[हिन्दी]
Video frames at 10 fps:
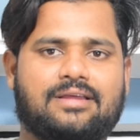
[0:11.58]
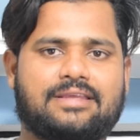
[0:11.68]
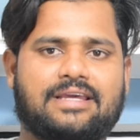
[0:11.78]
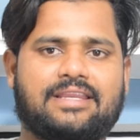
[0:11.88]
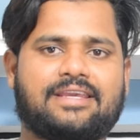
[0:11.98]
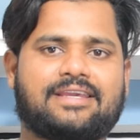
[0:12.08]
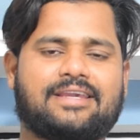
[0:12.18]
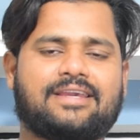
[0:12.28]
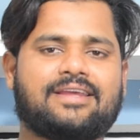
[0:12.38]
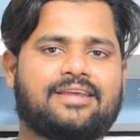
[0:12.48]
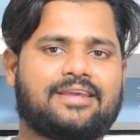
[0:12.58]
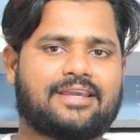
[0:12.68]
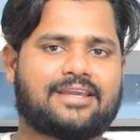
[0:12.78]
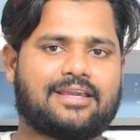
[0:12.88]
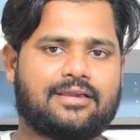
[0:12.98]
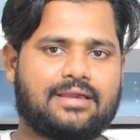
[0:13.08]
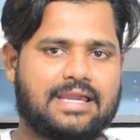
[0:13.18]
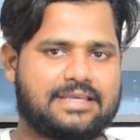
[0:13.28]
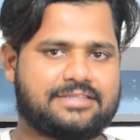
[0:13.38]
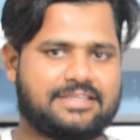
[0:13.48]
यानी कि एक
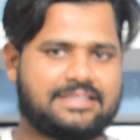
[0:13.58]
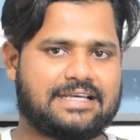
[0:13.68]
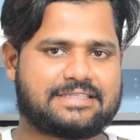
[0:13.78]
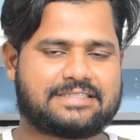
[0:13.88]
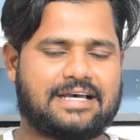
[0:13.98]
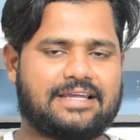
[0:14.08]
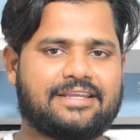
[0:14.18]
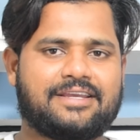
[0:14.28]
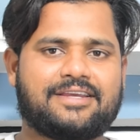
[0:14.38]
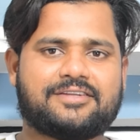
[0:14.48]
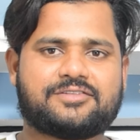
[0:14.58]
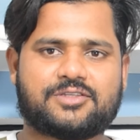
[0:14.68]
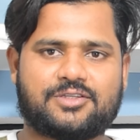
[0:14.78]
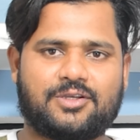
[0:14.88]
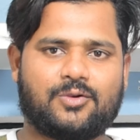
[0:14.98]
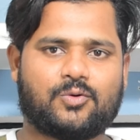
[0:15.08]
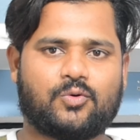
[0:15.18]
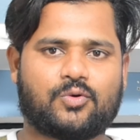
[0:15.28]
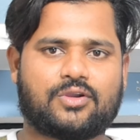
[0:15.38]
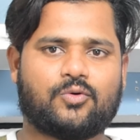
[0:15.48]
ऐसी दास्तान जिसने
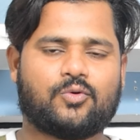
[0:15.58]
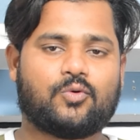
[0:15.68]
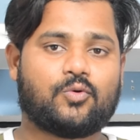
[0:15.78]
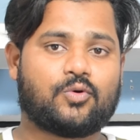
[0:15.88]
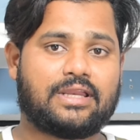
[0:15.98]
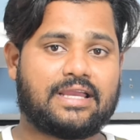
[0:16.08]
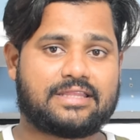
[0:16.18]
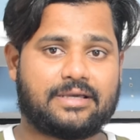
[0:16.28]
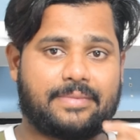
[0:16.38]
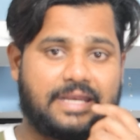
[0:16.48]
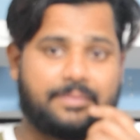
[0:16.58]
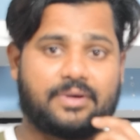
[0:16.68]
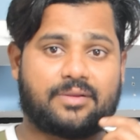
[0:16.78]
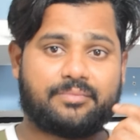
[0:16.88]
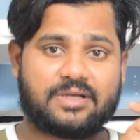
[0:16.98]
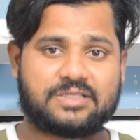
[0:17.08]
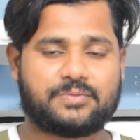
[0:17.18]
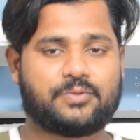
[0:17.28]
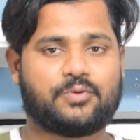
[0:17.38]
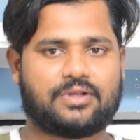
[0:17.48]
लोगों को उंगलियां दबाने पर
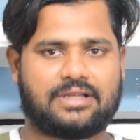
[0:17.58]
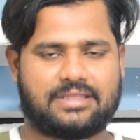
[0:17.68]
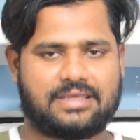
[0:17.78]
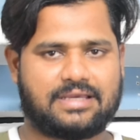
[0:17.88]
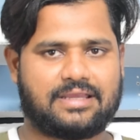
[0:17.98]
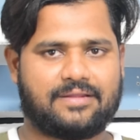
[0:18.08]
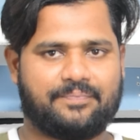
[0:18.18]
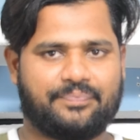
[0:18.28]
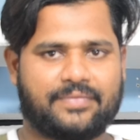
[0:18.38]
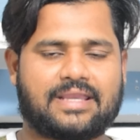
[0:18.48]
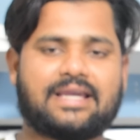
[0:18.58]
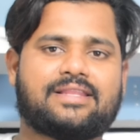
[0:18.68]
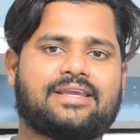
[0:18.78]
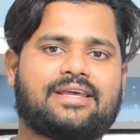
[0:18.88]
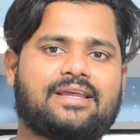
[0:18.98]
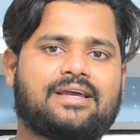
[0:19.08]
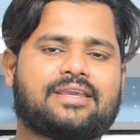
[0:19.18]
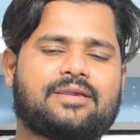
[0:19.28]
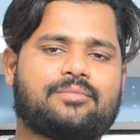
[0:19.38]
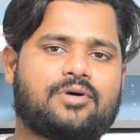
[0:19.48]
मजबूर कर दिया है कहते हैं ना
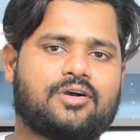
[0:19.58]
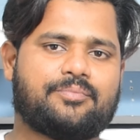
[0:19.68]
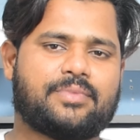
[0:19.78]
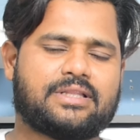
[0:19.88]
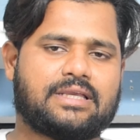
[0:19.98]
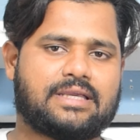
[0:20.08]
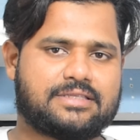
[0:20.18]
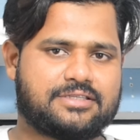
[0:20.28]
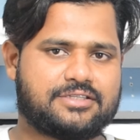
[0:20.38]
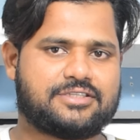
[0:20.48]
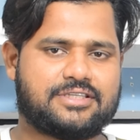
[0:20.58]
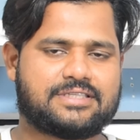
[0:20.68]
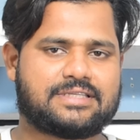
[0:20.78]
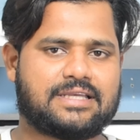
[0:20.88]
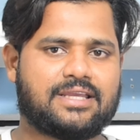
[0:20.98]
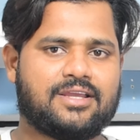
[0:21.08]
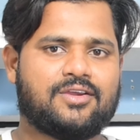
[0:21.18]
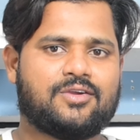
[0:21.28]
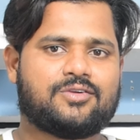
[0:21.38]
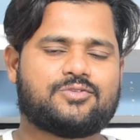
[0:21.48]
कि मोहब्बत एक ऐसी चीज़ है
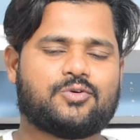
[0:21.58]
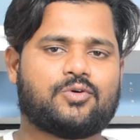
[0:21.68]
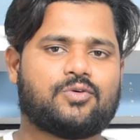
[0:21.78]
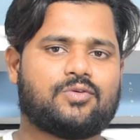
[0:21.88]
जो